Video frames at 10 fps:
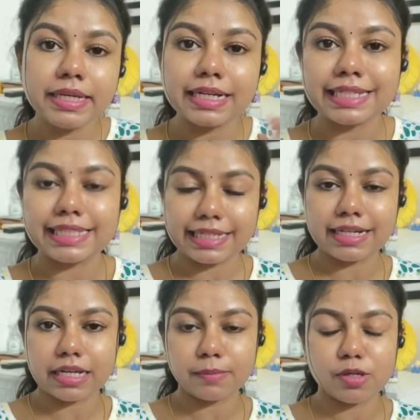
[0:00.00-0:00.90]
பீக்கில்
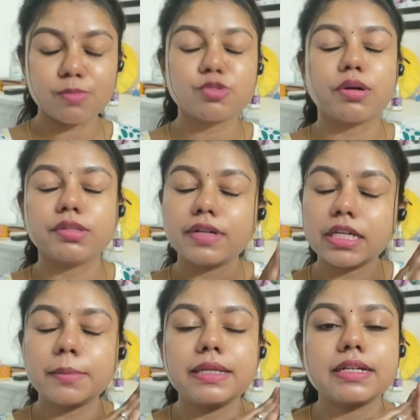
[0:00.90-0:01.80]
தெரிய ஆரம்பிக்கும் ஸோ அது
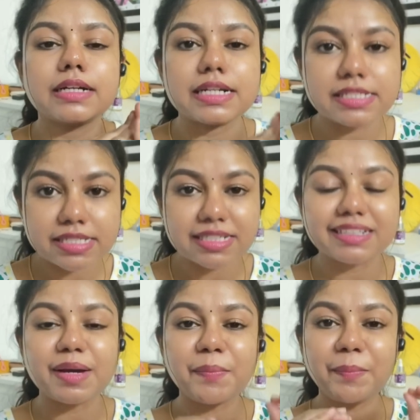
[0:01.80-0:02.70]
வரைக்கும் நீங்கள்
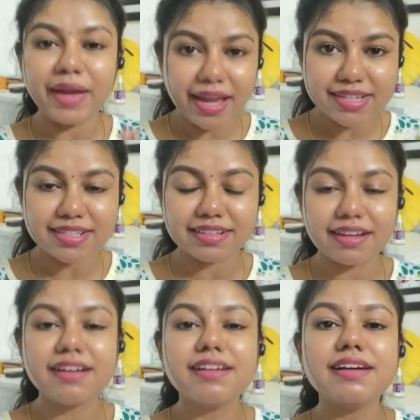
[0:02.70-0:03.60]
கன்சிஸ்டண்ட்டாக
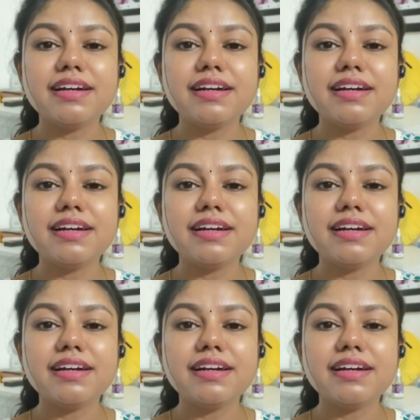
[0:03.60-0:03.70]
பேஷண்ட்டாக